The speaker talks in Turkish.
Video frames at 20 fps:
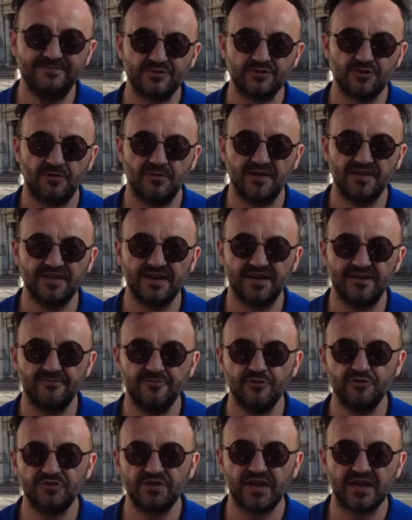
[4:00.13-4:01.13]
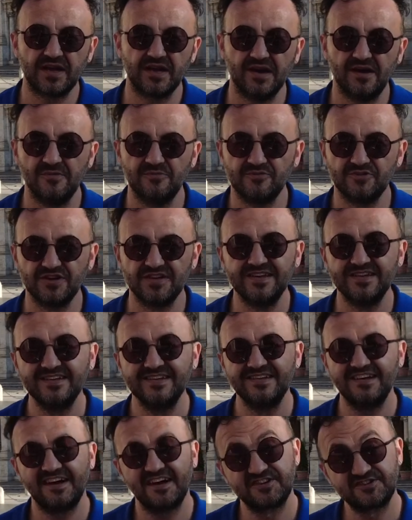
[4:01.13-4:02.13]
Roma'da mutlaka
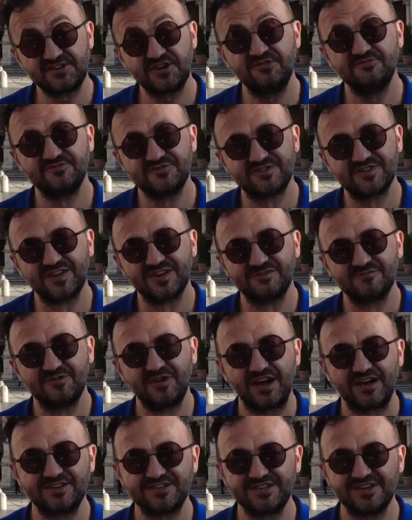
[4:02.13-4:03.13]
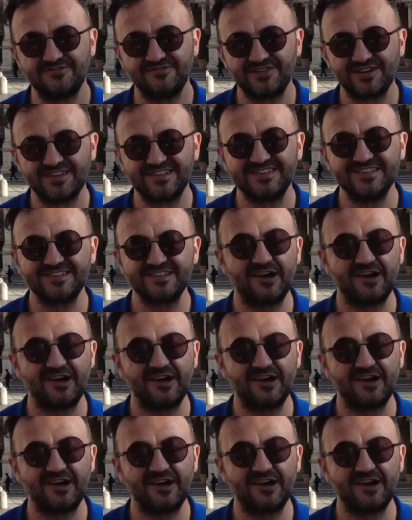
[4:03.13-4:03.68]
burayı akşam üzeri bir akşam vakti